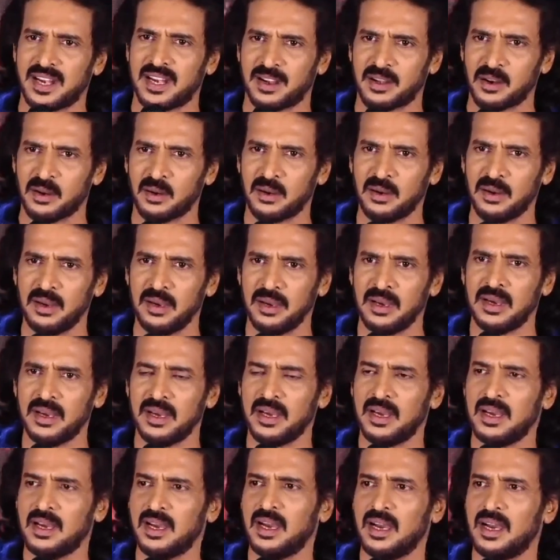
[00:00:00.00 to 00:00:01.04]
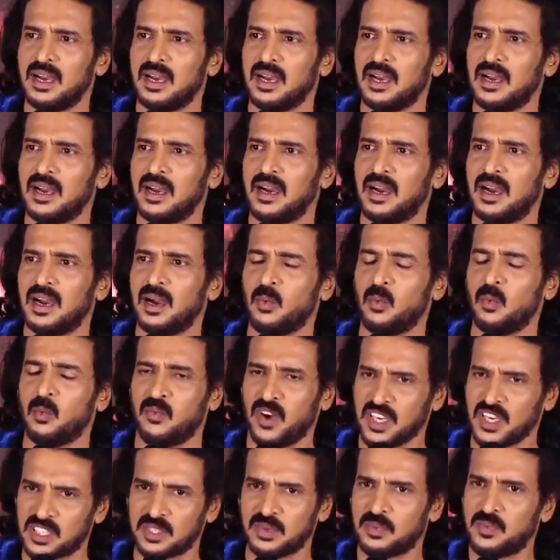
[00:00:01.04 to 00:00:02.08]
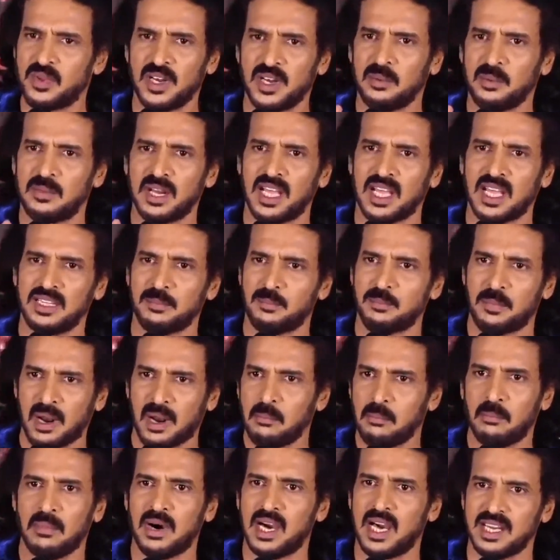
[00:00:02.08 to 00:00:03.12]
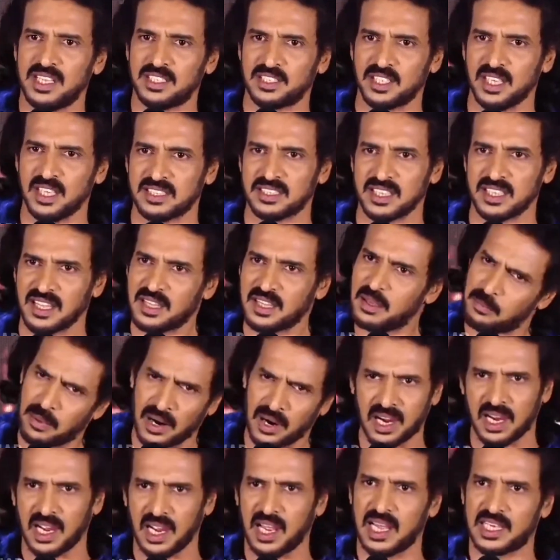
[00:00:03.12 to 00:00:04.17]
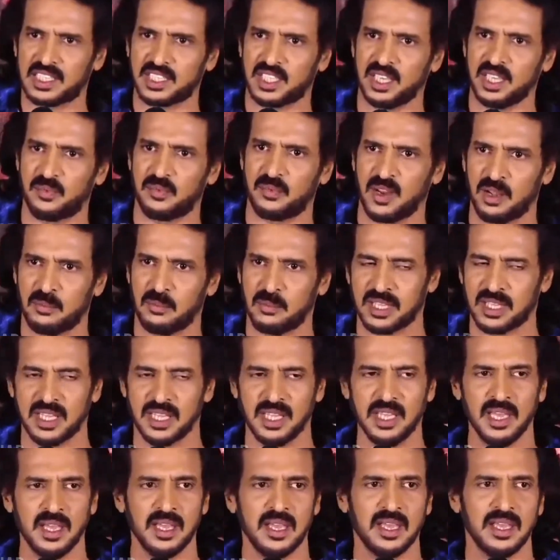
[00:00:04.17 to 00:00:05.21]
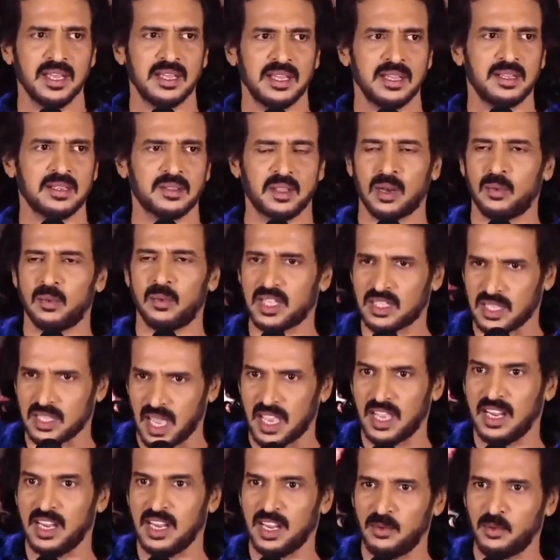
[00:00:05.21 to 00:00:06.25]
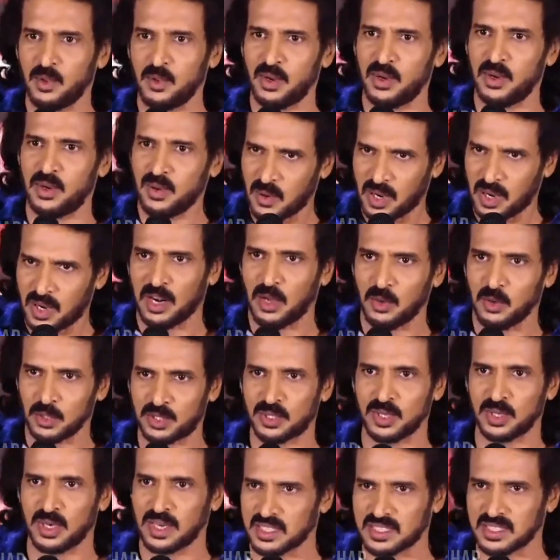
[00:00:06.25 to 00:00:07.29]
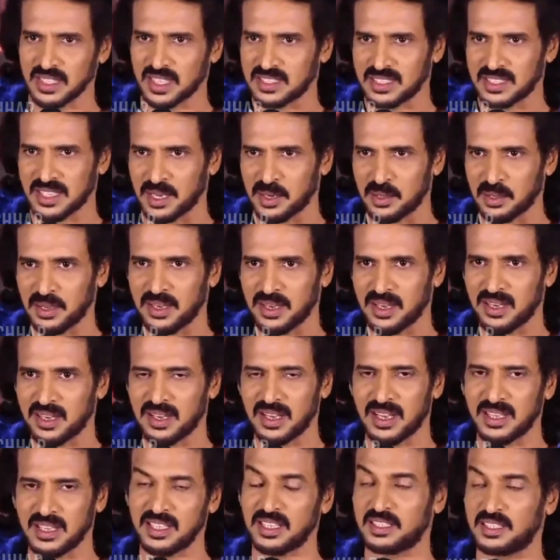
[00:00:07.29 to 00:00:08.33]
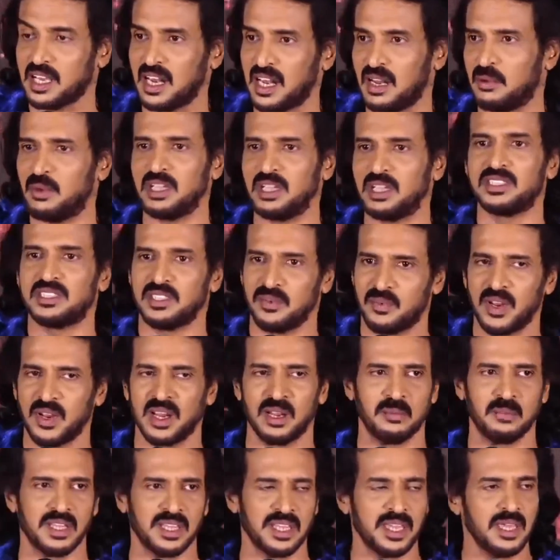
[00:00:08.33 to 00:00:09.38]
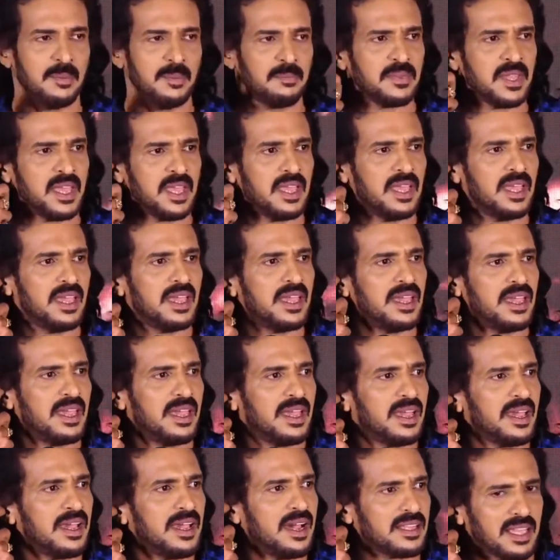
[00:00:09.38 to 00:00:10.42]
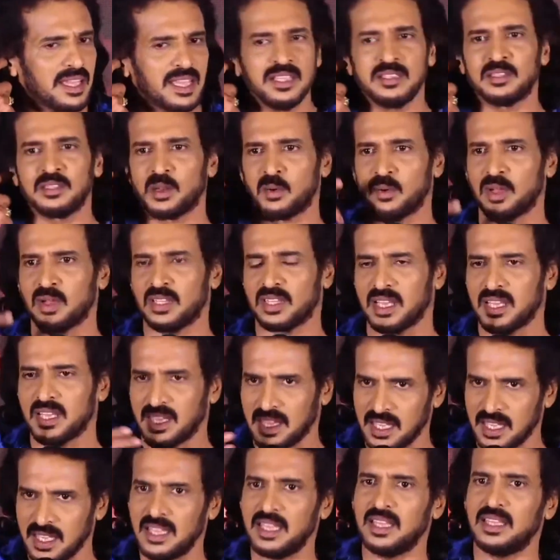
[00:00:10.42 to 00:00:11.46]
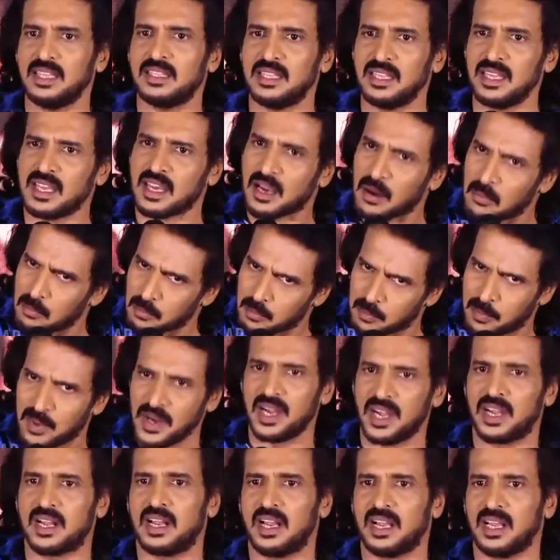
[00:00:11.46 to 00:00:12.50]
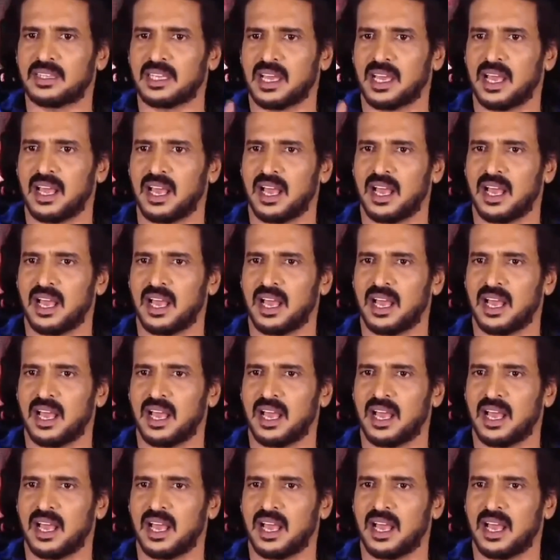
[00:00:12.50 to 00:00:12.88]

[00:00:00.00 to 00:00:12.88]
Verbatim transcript: డైరెక్టర్ ఫస్ట్ ఫిలం నాది బ్రహ్మ అని చేశారు అది పక్క యాక్షన్ ఫిలం అది తర్వాత ఐ లవ్ యూ అని ఒక లవ్ స్టోరీ చేశారు అది చాలా మంచి ఫిలం అది అది అయిన తర్వాత ఇది కంప్లీట్గా